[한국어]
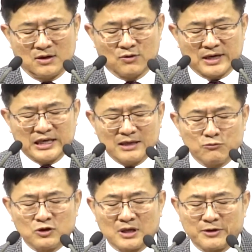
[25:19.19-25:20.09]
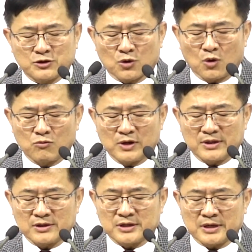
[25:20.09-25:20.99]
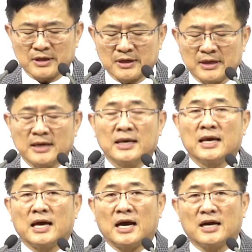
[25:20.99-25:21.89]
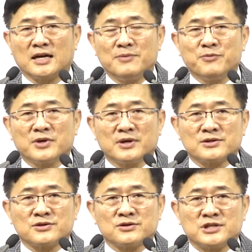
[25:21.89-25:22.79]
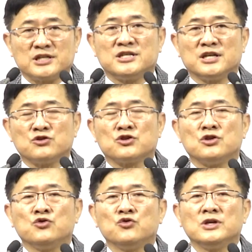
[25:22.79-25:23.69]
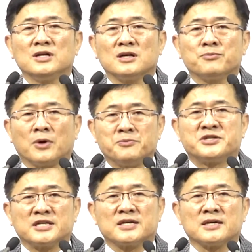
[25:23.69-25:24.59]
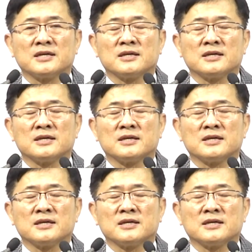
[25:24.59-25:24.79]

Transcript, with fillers: 우리가 이 문답에서 공부했듯이 하나님께서 제시해 주신 유일한 법칙,